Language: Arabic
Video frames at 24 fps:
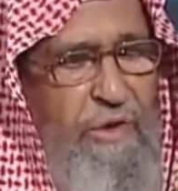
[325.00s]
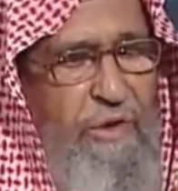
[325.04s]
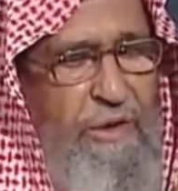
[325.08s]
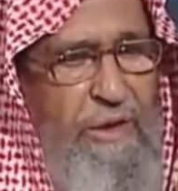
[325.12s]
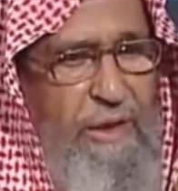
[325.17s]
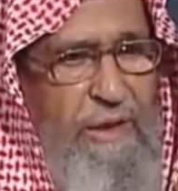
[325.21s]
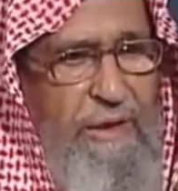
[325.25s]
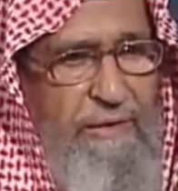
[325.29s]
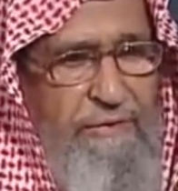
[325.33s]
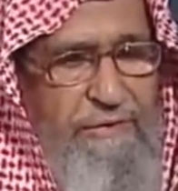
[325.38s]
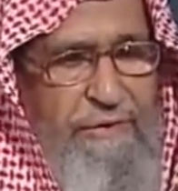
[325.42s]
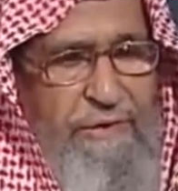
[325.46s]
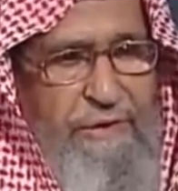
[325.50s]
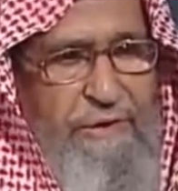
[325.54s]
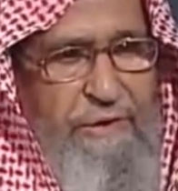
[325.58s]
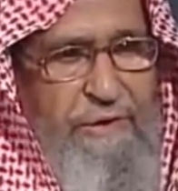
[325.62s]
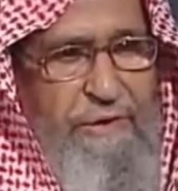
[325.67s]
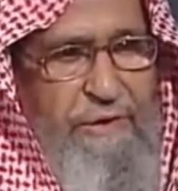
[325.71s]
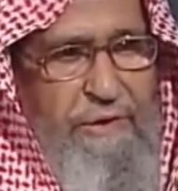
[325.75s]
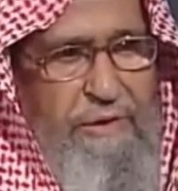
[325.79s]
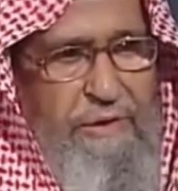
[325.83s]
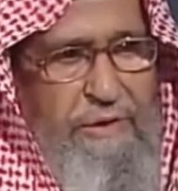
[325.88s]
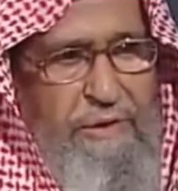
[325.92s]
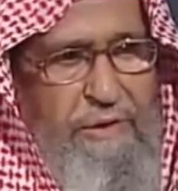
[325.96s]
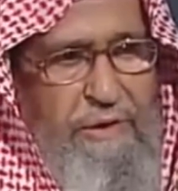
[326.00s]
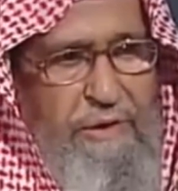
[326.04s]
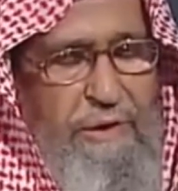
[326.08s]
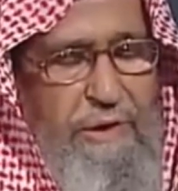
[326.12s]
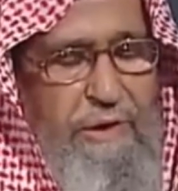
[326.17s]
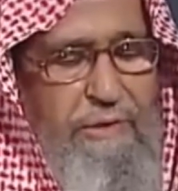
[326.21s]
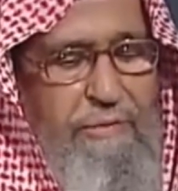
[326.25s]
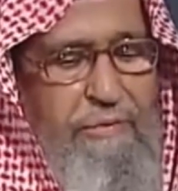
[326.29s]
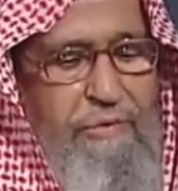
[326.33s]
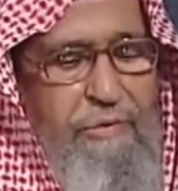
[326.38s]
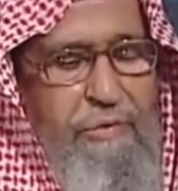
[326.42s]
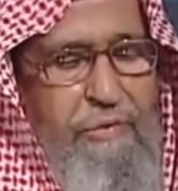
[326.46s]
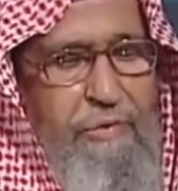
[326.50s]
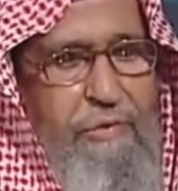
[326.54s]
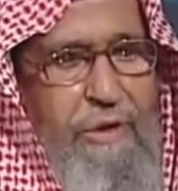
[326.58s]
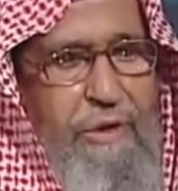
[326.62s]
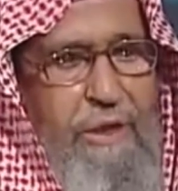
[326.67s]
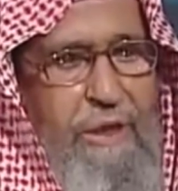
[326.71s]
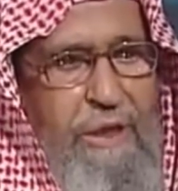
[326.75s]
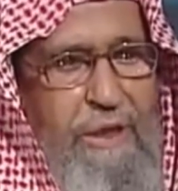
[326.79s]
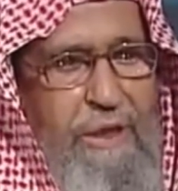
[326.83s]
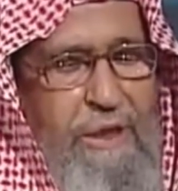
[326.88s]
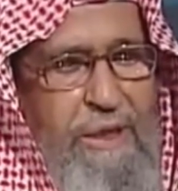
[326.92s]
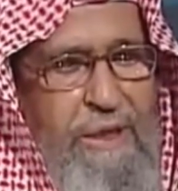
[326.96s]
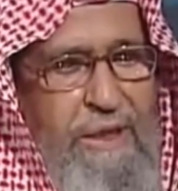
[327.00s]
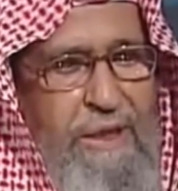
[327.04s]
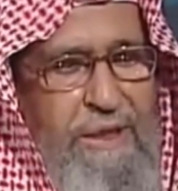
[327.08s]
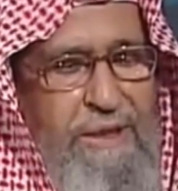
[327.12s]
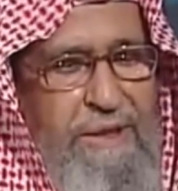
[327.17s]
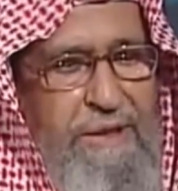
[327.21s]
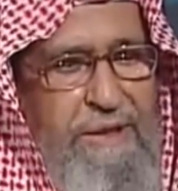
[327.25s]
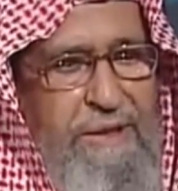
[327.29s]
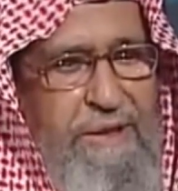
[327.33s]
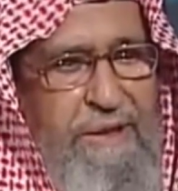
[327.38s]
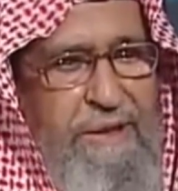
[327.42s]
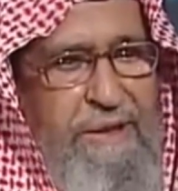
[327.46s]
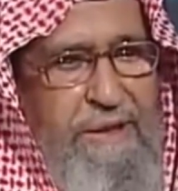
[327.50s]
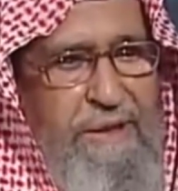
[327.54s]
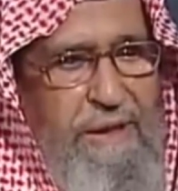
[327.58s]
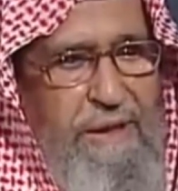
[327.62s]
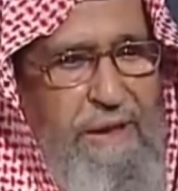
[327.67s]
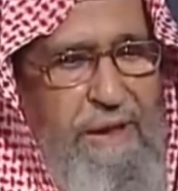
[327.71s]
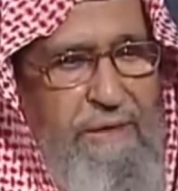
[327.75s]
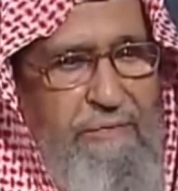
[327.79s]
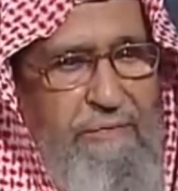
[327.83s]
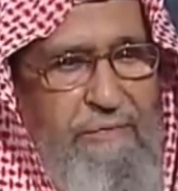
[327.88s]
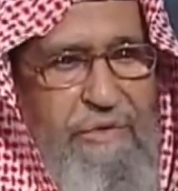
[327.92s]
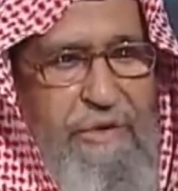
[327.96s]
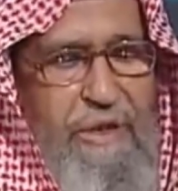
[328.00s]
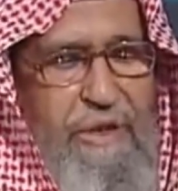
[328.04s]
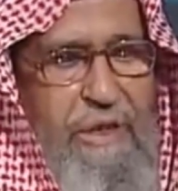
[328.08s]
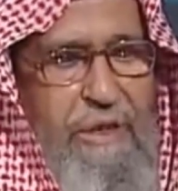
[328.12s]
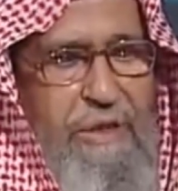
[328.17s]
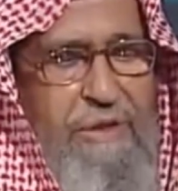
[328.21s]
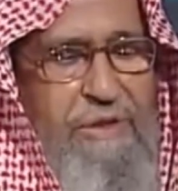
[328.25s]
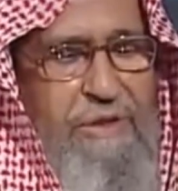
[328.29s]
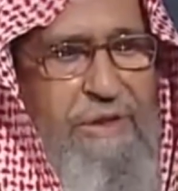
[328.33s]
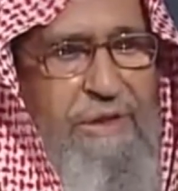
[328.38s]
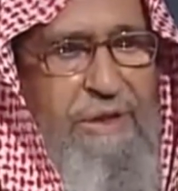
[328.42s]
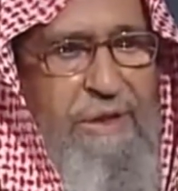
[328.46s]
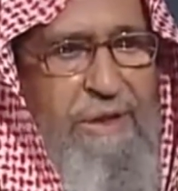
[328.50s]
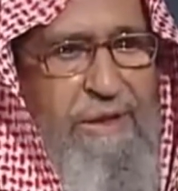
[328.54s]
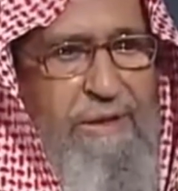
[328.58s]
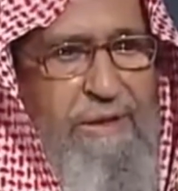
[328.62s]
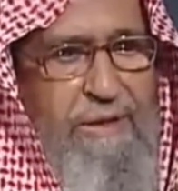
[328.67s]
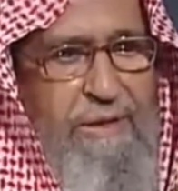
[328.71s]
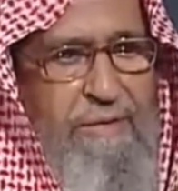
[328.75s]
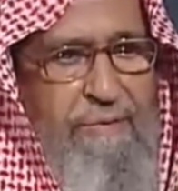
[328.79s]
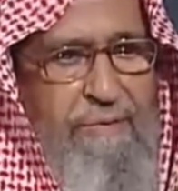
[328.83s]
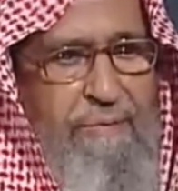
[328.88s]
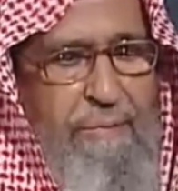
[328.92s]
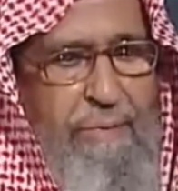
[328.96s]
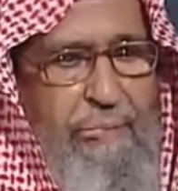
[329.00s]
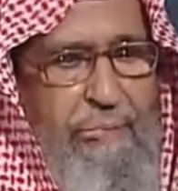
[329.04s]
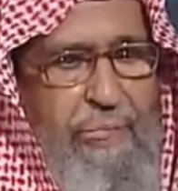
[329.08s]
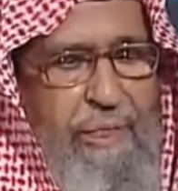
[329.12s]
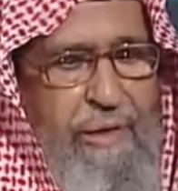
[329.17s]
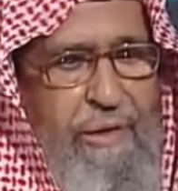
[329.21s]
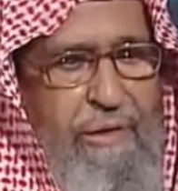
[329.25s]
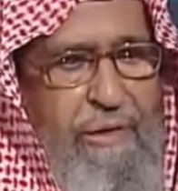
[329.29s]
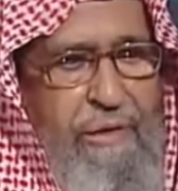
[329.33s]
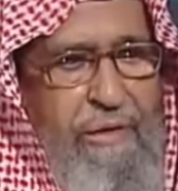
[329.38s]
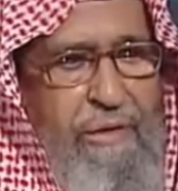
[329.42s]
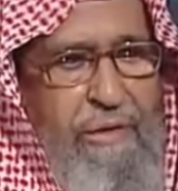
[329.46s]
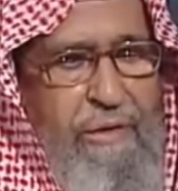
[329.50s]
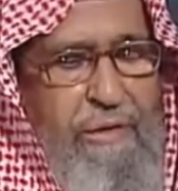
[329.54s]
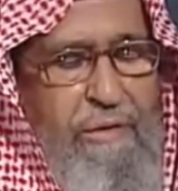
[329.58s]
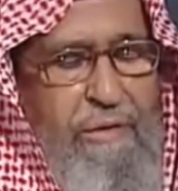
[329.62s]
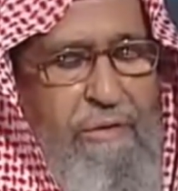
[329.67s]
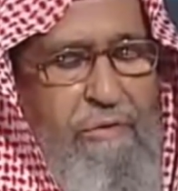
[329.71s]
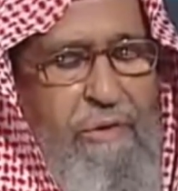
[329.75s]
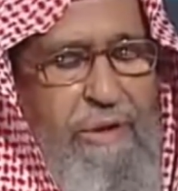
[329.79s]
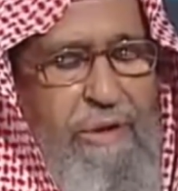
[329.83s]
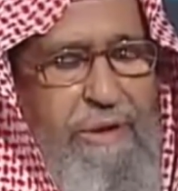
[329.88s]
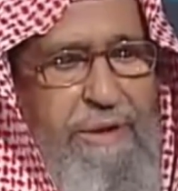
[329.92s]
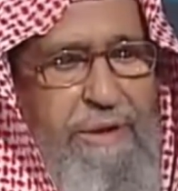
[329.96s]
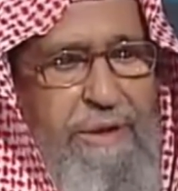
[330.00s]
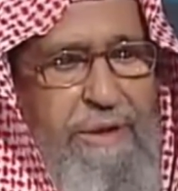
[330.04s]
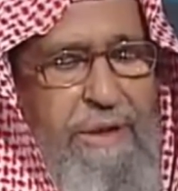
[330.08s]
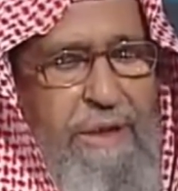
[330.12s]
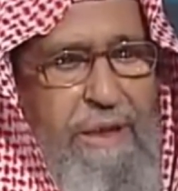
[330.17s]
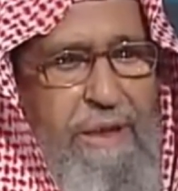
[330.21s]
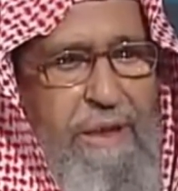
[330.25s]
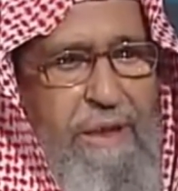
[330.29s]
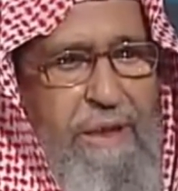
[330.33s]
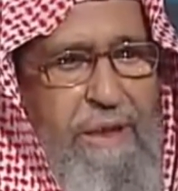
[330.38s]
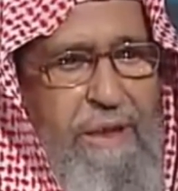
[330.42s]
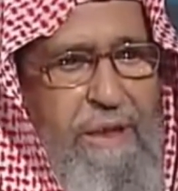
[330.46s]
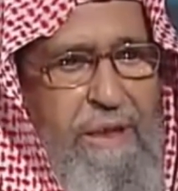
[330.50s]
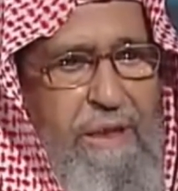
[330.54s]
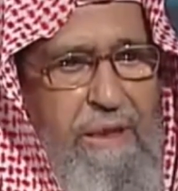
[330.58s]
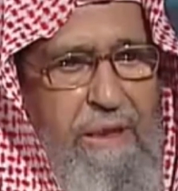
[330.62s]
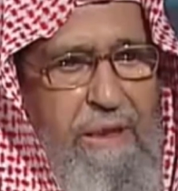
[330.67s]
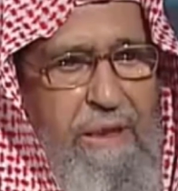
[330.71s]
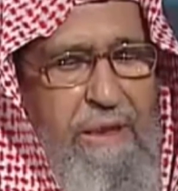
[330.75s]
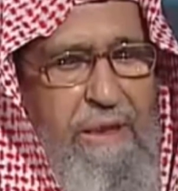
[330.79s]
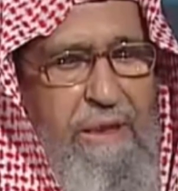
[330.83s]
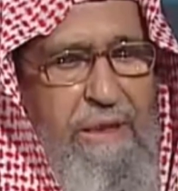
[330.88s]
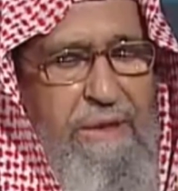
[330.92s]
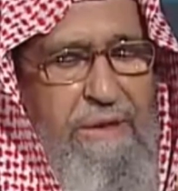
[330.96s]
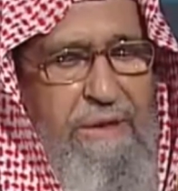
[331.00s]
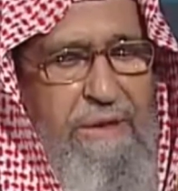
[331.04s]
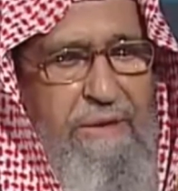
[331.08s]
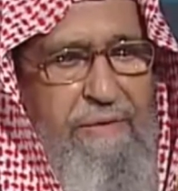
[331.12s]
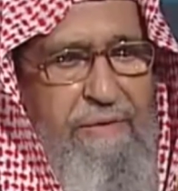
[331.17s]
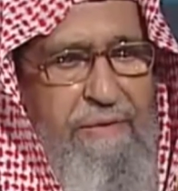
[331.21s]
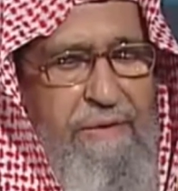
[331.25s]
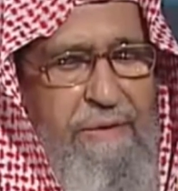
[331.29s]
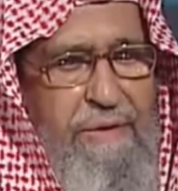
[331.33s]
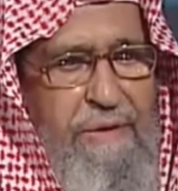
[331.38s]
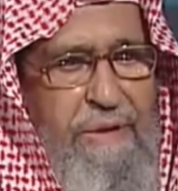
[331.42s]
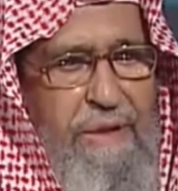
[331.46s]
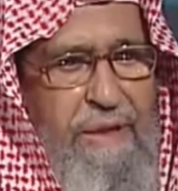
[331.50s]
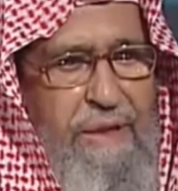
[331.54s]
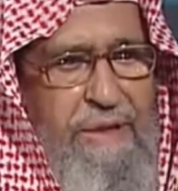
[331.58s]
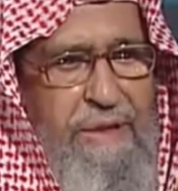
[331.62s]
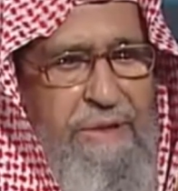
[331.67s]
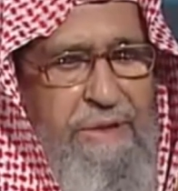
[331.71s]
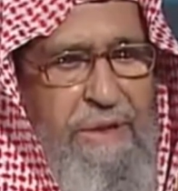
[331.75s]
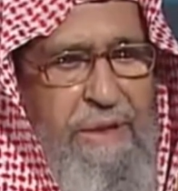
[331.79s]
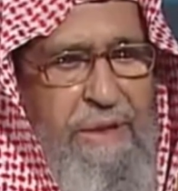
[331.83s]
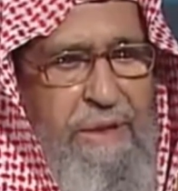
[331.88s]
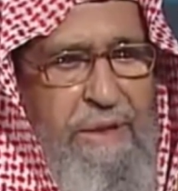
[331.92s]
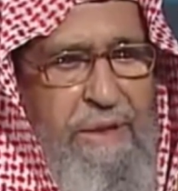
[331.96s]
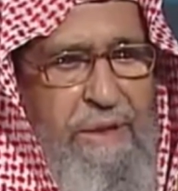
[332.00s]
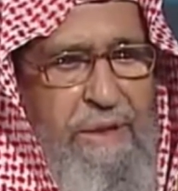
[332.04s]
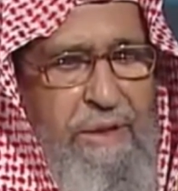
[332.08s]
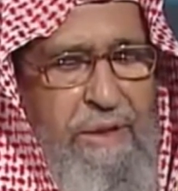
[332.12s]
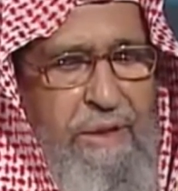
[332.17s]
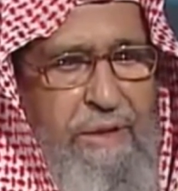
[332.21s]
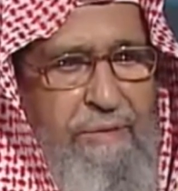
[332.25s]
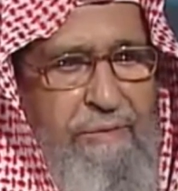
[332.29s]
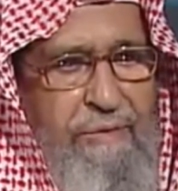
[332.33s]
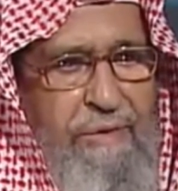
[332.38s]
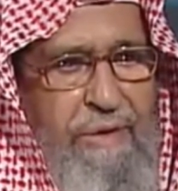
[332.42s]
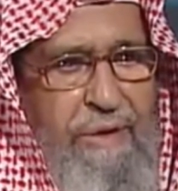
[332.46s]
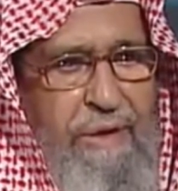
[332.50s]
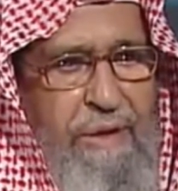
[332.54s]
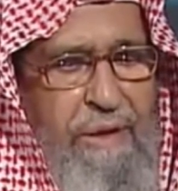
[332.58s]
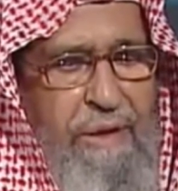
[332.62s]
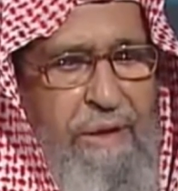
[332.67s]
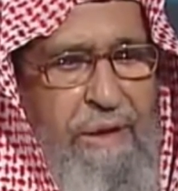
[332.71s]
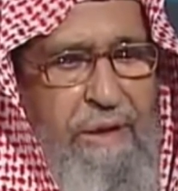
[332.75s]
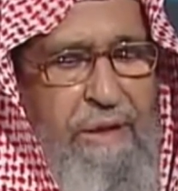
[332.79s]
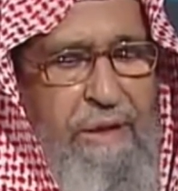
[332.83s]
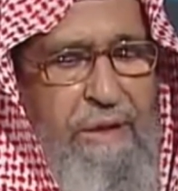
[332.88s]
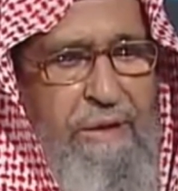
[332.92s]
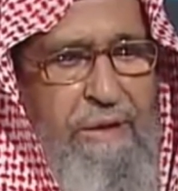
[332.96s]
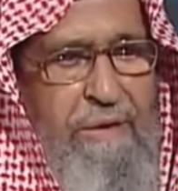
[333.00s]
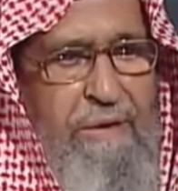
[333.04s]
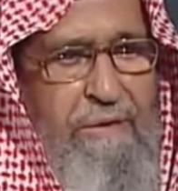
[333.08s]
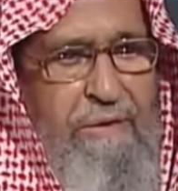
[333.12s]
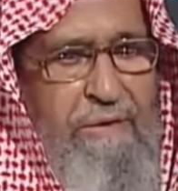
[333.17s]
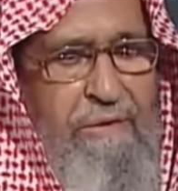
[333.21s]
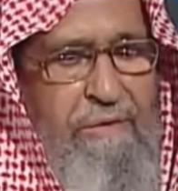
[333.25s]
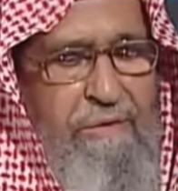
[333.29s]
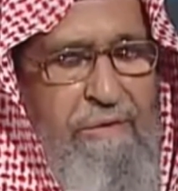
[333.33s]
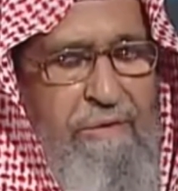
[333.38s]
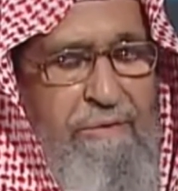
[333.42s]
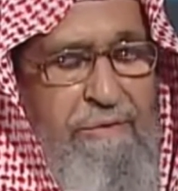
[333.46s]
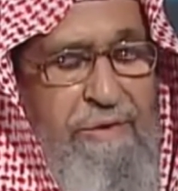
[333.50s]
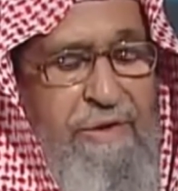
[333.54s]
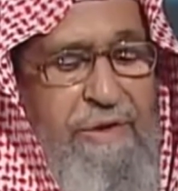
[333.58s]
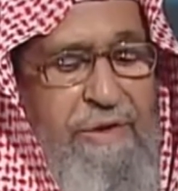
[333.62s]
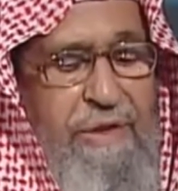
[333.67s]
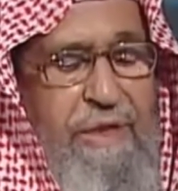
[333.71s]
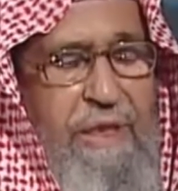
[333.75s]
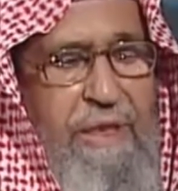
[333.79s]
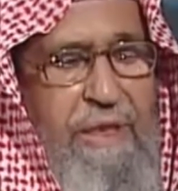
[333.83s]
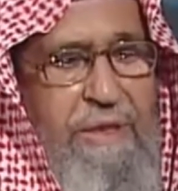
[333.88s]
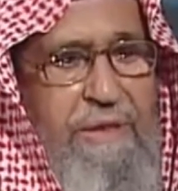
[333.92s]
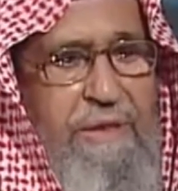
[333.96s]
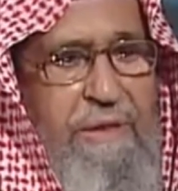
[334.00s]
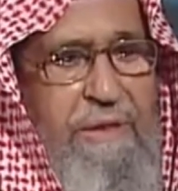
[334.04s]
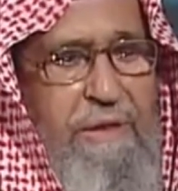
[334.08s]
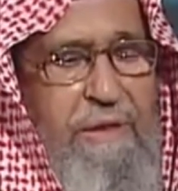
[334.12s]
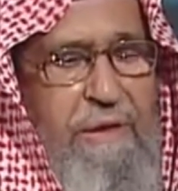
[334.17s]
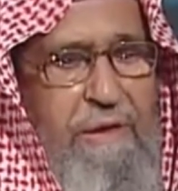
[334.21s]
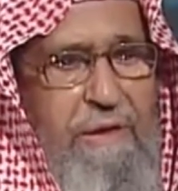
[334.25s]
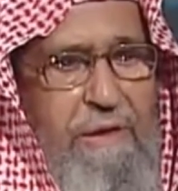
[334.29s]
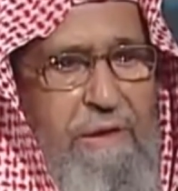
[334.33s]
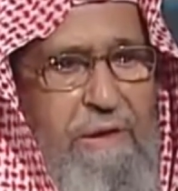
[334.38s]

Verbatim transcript: مختلف الفنون على أيدي المدرسين وإن كان ليس في الدراسة النظامية يعني في المساجد